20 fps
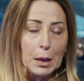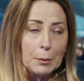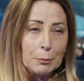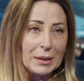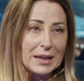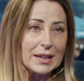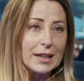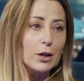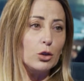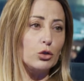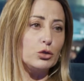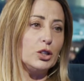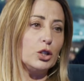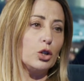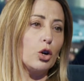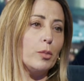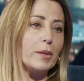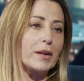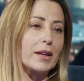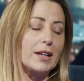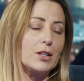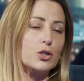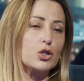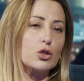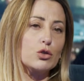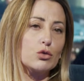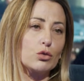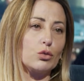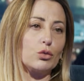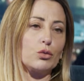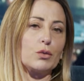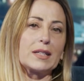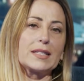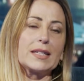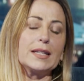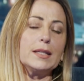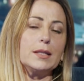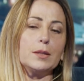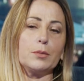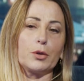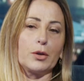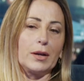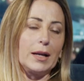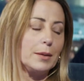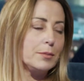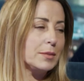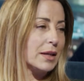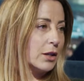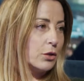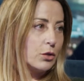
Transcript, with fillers: Perché lo dico? Perché ci sono una serie di programmi